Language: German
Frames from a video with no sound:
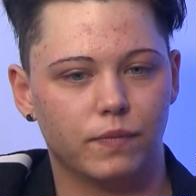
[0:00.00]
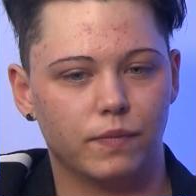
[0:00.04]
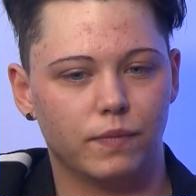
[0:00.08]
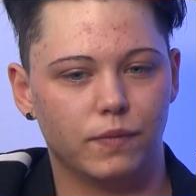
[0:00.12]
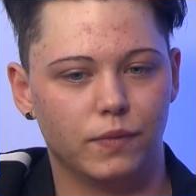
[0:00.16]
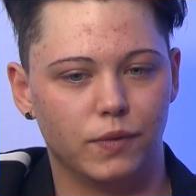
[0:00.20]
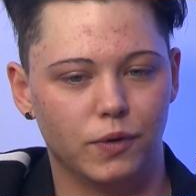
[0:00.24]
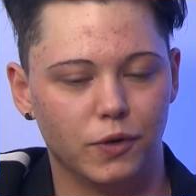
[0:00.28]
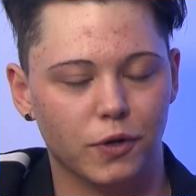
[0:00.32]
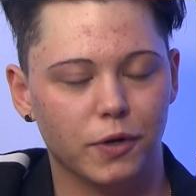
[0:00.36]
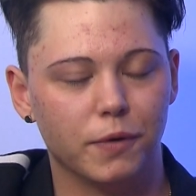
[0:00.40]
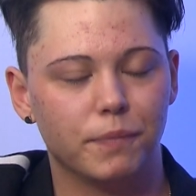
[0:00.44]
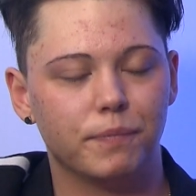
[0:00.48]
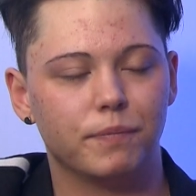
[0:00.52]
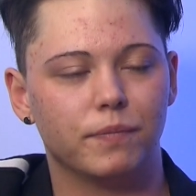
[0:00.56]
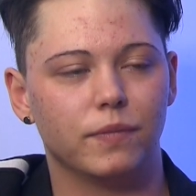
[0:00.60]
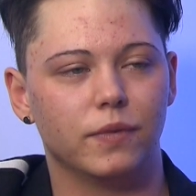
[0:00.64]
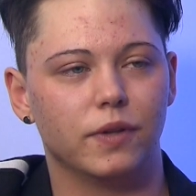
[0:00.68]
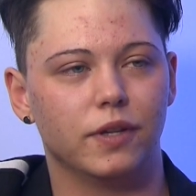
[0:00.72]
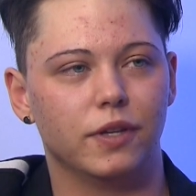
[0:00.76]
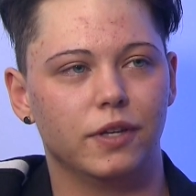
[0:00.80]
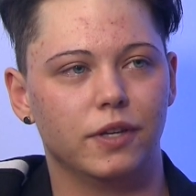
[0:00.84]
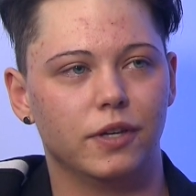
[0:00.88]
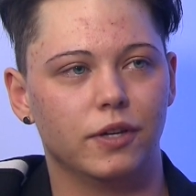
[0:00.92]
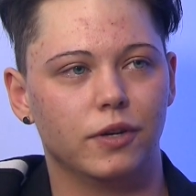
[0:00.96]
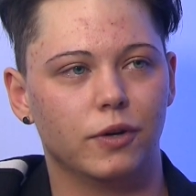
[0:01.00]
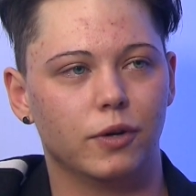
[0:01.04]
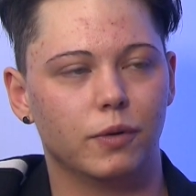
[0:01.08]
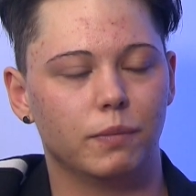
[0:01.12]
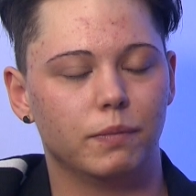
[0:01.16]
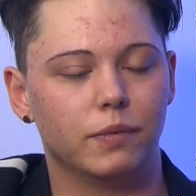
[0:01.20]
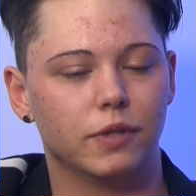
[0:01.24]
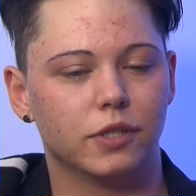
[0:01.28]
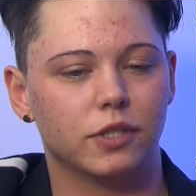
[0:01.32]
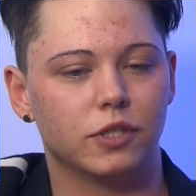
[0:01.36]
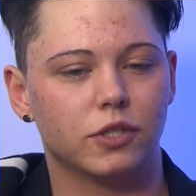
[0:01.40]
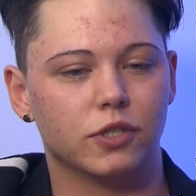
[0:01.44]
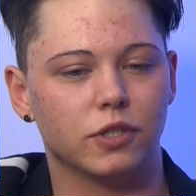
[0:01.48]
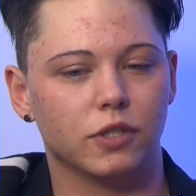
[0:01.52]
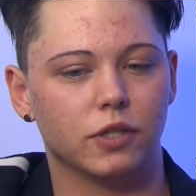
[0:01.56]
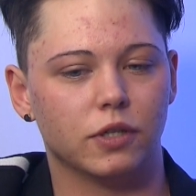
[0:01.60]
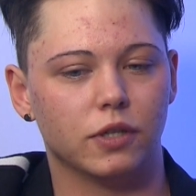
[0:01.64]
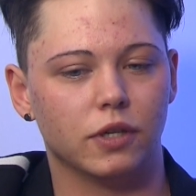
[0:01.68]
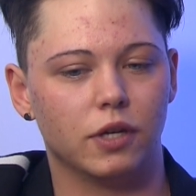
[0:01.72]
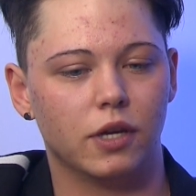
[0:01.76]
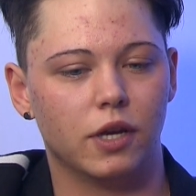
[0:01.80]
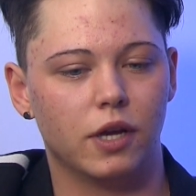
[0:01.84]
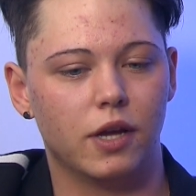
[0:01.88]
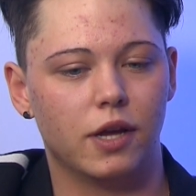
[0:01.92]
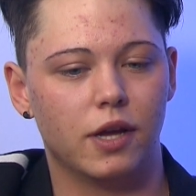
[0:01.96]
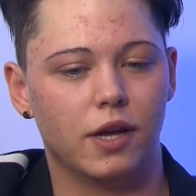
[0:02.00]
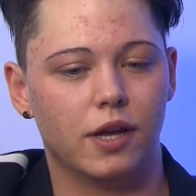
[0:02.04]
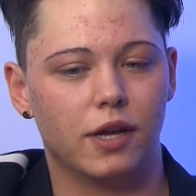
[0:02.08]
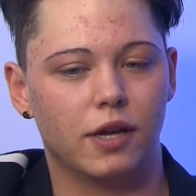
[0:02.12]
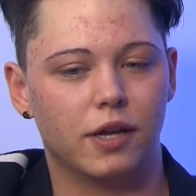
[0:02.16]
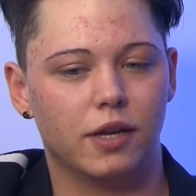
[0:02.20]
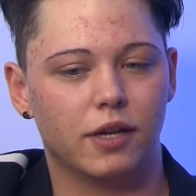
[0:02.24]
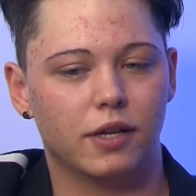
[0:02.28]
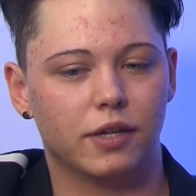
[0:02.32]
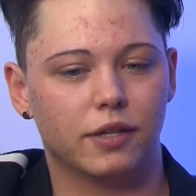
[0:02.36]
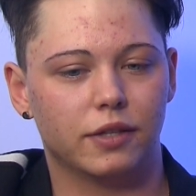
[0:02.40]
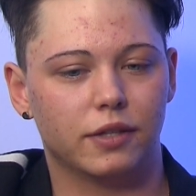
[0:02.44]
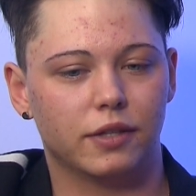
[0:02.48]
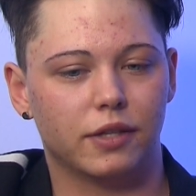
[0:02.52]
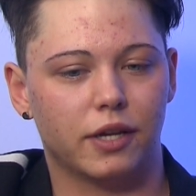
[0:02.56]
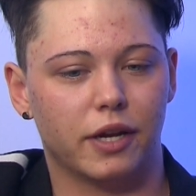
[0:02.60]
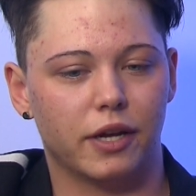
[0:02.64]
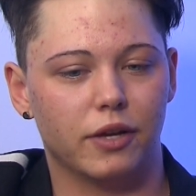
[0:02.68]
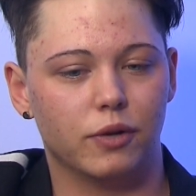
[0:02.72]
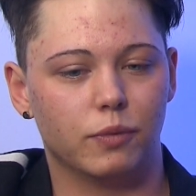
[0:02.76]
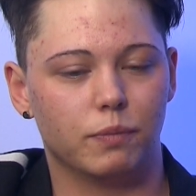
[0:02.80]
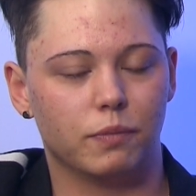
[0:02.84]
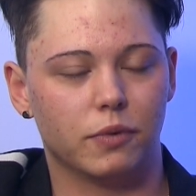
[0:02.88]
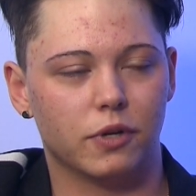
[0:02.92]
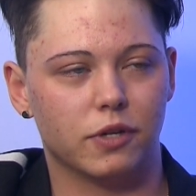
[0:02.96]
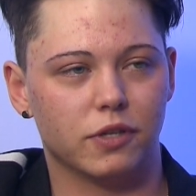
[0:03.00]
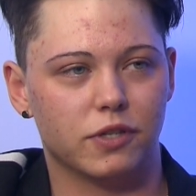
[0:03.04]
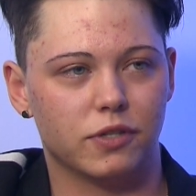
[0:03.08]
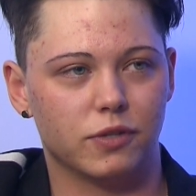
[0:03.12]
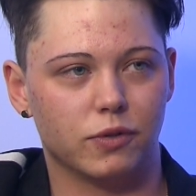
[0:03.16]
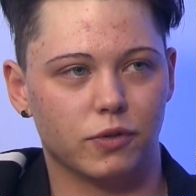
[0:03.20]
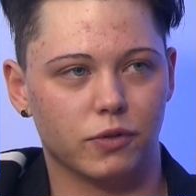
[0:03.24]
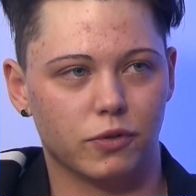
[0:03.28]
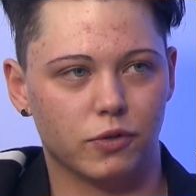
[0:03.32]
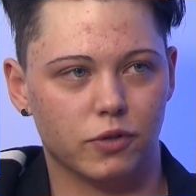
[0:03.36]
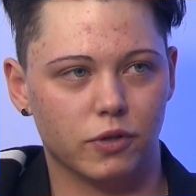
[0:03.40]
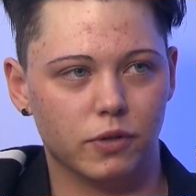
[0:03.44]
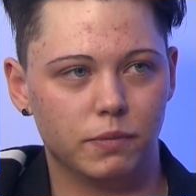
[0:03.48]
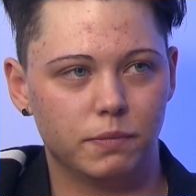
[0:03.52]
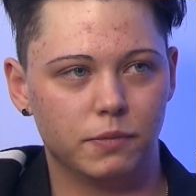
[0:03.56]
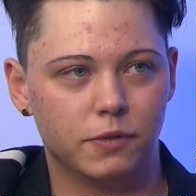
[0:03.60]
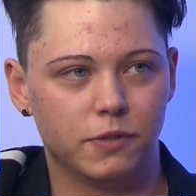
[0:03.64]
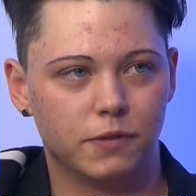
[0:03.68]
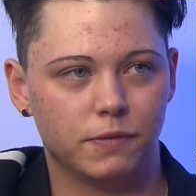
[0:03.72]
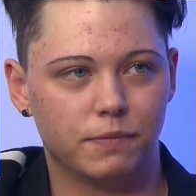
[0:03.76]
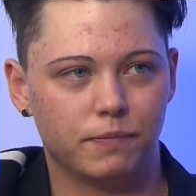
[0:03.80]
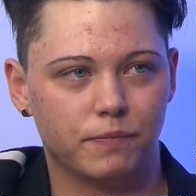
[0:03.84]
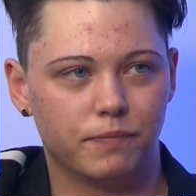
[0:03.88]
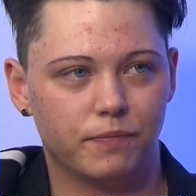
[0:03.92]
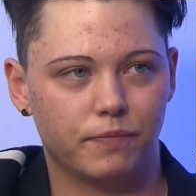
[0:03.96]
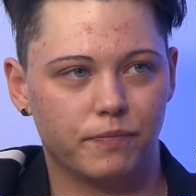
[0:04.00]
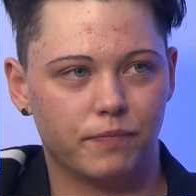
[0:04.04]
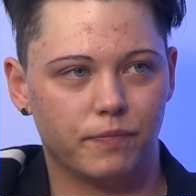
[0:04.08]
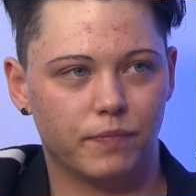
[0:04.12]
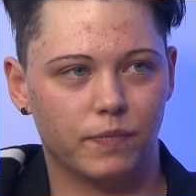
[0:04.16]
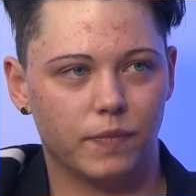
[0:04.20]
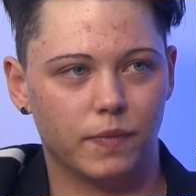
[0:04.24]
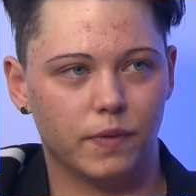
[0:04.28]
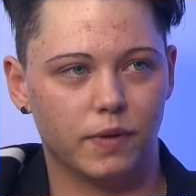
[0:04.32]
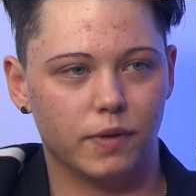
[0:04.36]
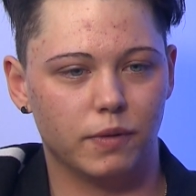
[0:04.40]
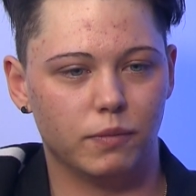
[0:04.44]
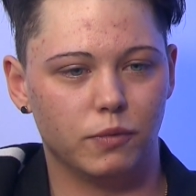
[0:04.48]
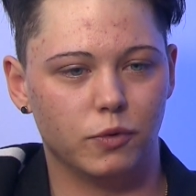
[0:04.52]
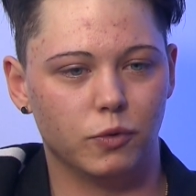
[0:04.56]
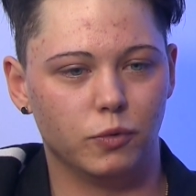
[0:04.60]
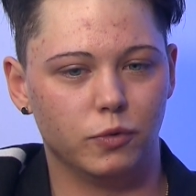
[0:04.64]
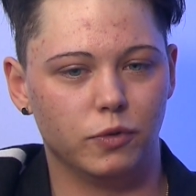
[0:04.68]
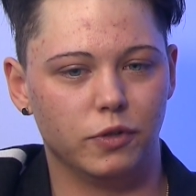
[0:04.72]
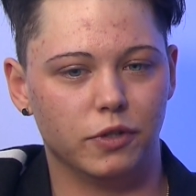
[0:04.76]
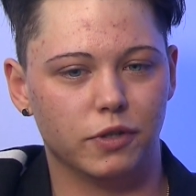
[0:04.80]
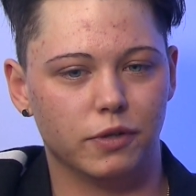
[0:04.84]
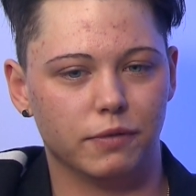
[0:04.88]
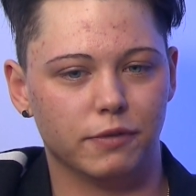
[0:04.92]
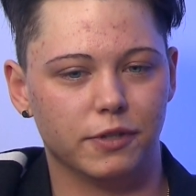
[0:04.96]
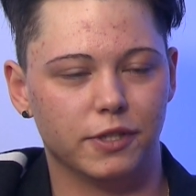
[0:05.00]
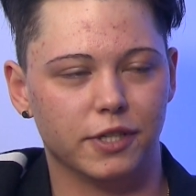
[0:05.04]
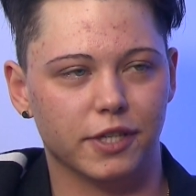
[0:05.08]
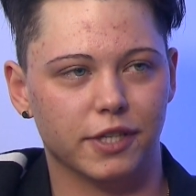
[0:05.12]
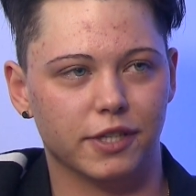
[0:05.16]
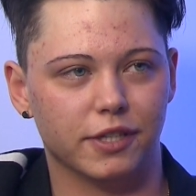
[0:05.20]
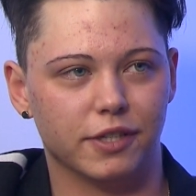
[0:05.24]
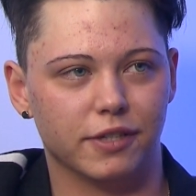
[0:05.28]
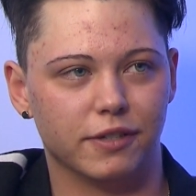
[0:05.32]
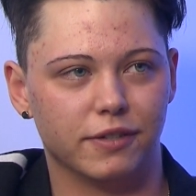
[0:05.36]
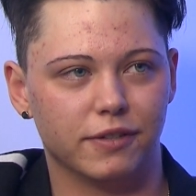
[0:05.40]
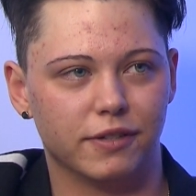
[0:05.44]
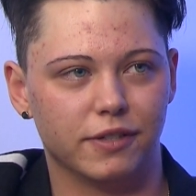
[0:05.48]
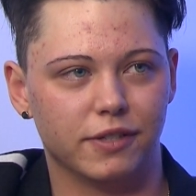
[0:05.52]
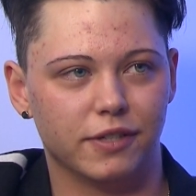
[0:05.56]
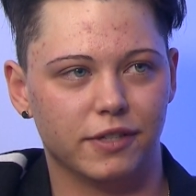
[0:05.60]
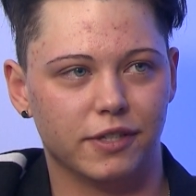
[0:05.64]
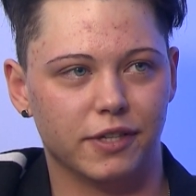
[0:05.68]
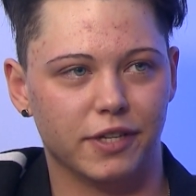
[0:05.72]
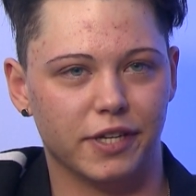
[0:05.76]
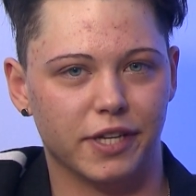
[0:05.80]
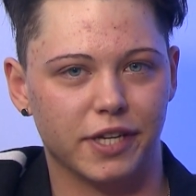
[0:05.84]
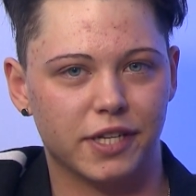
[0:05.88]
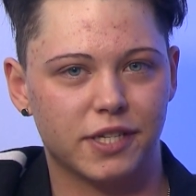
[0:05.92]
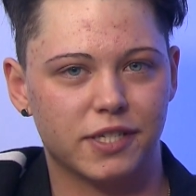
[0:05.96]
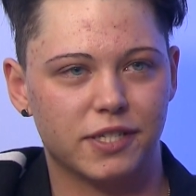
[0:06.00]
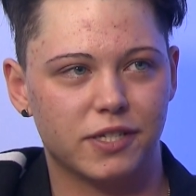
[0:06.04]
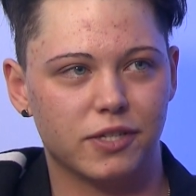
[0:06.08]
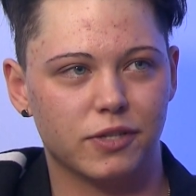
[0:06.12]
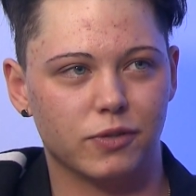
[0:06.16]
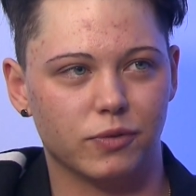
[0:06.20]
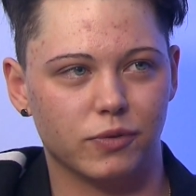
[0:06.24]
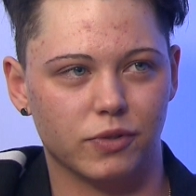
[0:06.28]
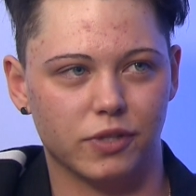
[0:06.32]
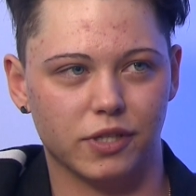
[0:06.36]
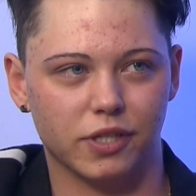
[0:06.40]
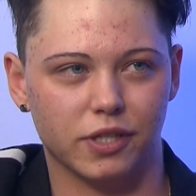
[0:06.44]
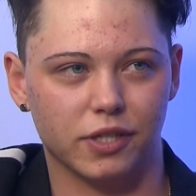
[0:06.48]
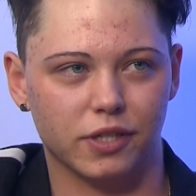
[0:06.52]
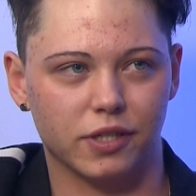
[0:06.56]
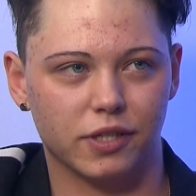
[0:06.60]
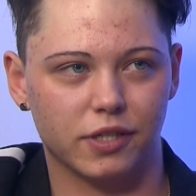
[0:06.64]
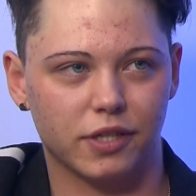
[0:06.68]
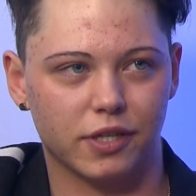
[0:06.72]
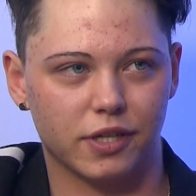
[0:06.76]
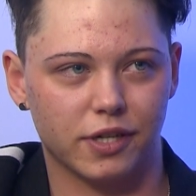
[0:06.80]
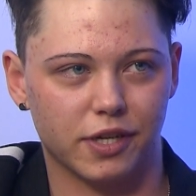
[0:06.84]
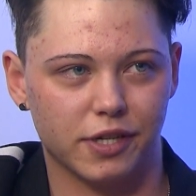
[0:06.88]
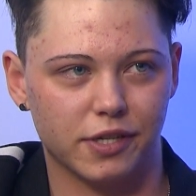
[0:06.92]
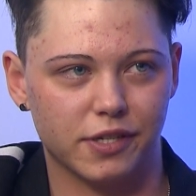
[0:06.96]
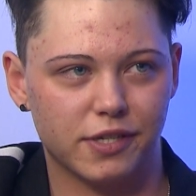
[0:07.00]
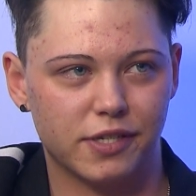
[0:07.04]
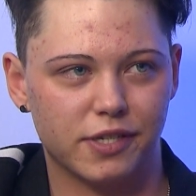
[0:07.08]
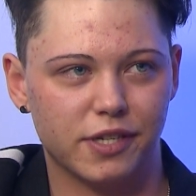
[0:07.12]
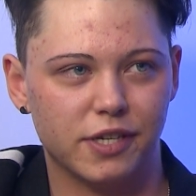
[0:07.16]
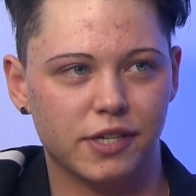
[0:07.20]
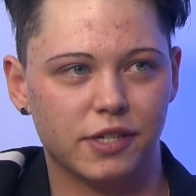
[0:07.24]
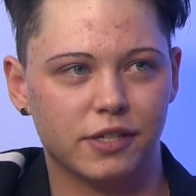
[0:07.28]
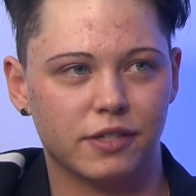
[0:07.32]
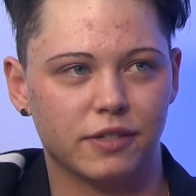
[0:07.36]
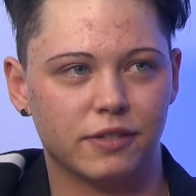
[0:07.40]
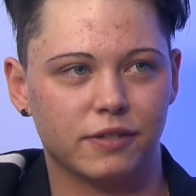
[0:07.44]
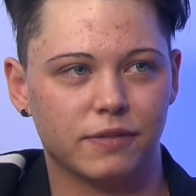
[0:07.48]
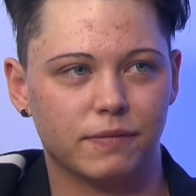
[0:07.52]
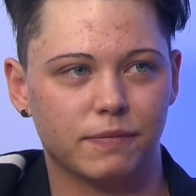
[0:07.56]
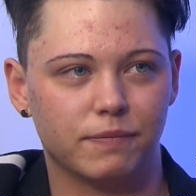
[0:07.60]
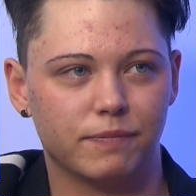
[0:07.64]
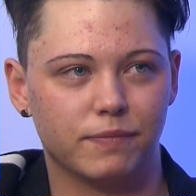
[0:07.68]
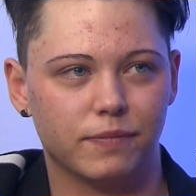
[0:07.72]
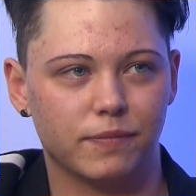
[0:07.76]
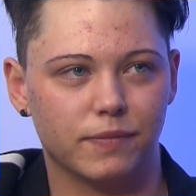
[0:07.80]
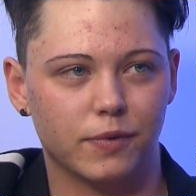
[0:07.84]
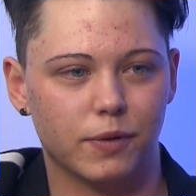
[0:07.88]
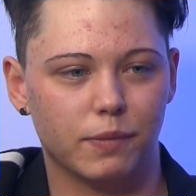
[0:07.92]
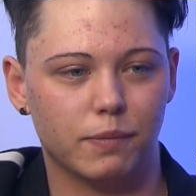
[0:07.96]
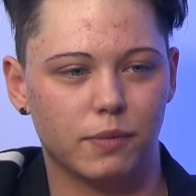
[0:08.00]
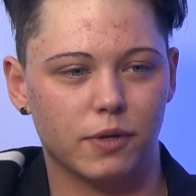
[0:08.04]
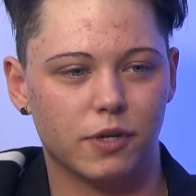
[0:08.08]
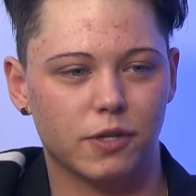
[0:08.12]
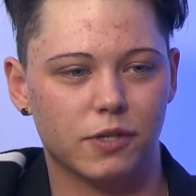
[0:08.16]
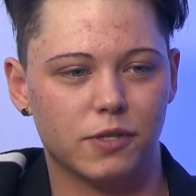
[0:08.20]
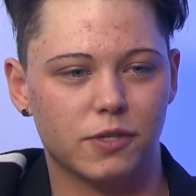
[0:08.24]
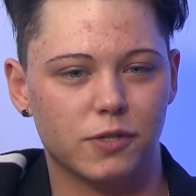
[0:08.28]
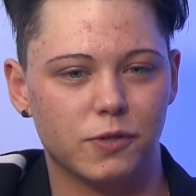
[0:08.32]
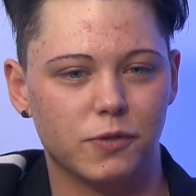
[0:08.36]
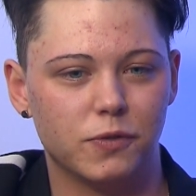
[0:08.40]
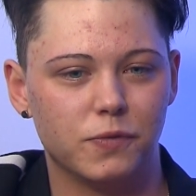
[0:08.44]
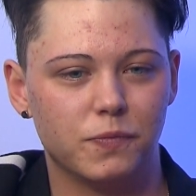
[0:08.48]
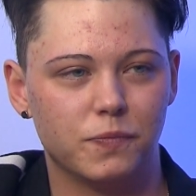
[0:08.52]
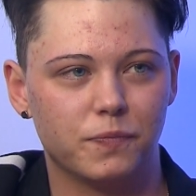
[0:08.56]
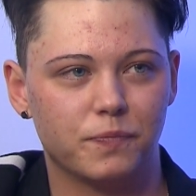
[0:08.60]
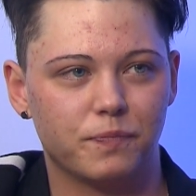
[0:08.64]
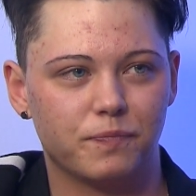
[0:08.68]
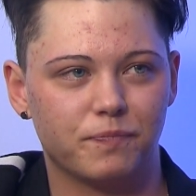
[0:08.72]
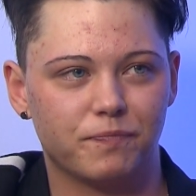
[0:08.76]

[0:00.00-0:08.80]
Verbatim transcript: Ja, ich habe jetzt schon drei Operationen gehabt. Im Juni habe ich dann die nächste und die größte Operation.